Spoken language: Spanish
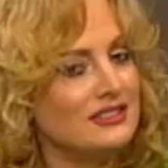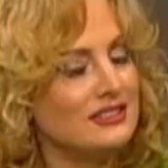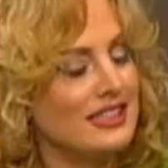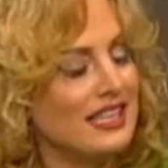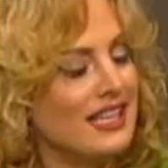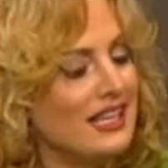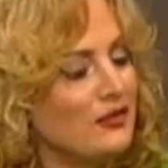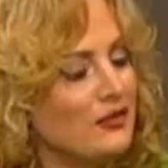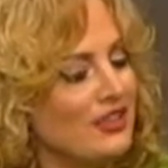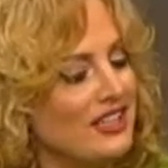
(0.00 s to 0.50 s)

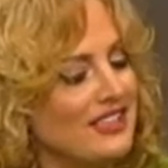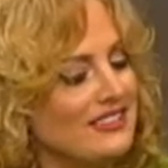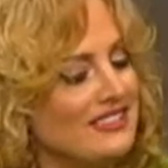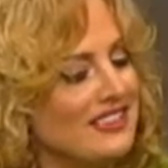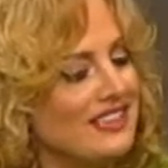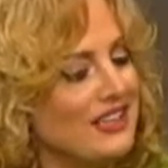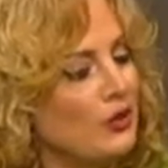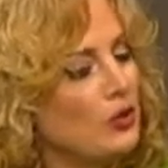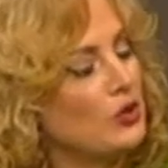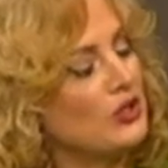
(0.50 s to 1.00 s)
te refieres a
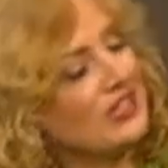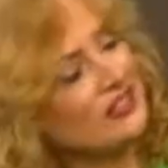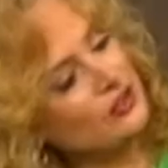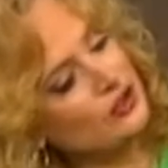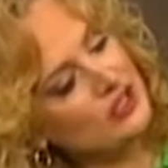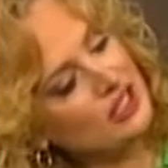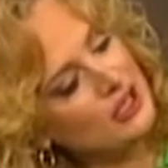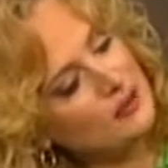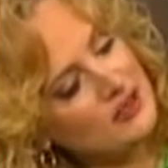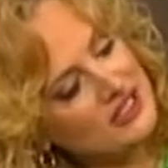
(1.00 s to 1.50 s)

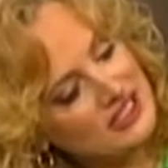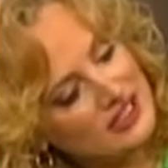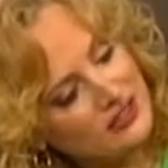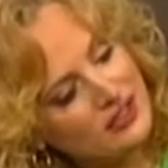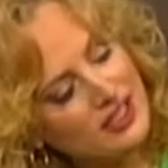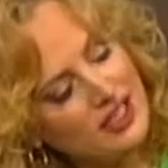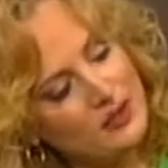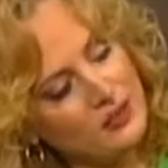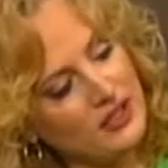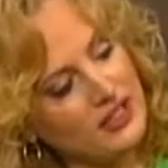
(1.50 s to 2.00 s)
regulaciones
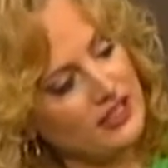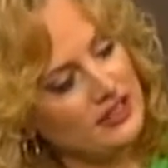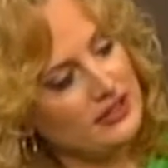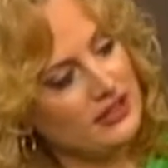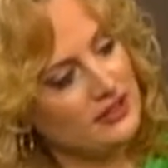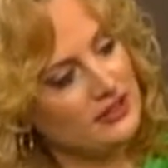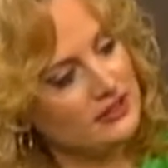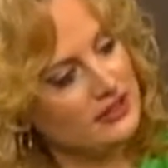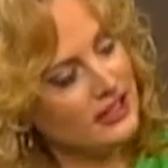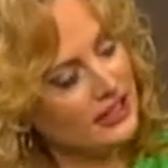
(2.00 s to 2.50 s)

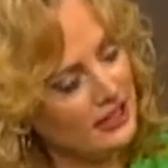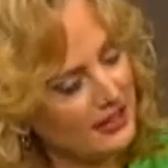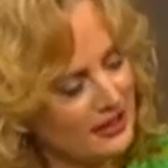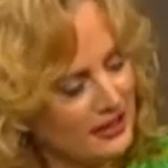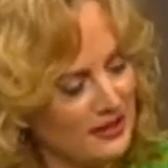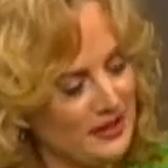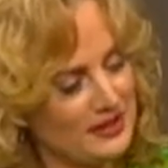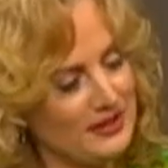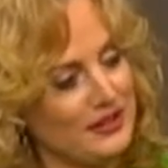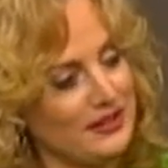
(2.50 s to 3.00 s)
específicamente, ¿qué
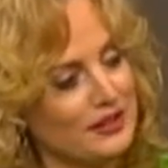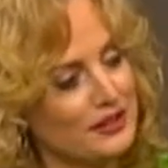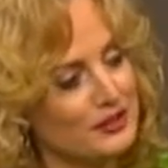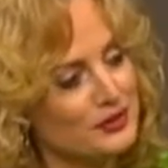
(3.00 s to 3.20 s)
quieres decir?